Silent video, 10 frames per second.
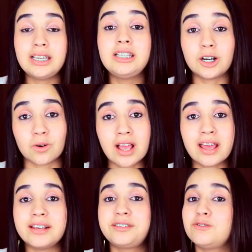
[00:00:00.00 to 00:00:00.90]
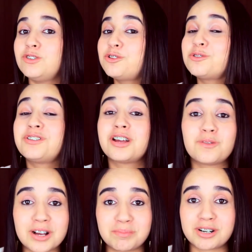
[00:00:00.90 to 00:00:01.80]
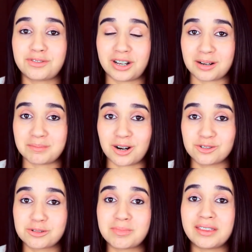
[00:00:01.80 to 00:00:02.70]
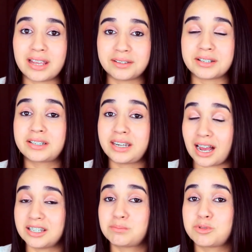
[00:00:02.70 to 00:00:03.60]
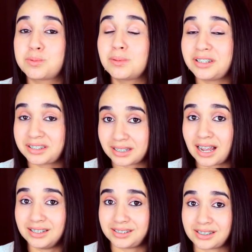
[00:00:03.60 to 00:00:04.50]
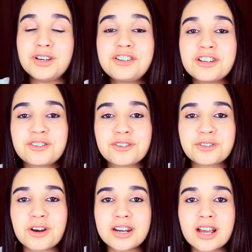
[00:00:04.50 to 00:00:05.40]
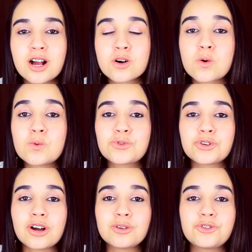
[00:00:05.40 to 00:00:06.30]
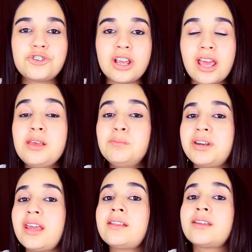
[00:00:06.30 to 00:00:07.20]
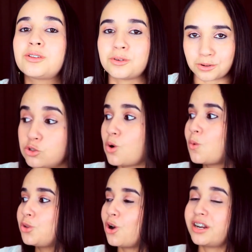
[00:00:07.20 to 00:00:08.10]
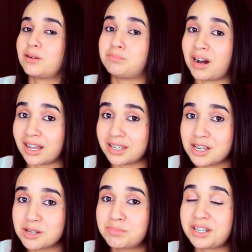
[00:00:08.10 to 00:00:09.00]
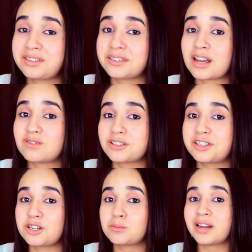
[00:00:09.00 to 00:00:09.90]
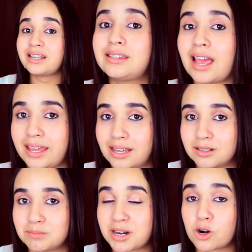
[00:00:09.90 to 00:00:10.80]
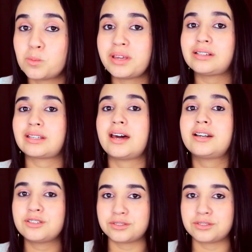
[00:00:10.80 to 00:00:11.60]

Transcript: E não, esse vídeo não é para falar mal de uma data criada por publicidade. Veja essa história com os olhos de empreendedor. João Dória Pai precisava ter uma ideia para aumentar as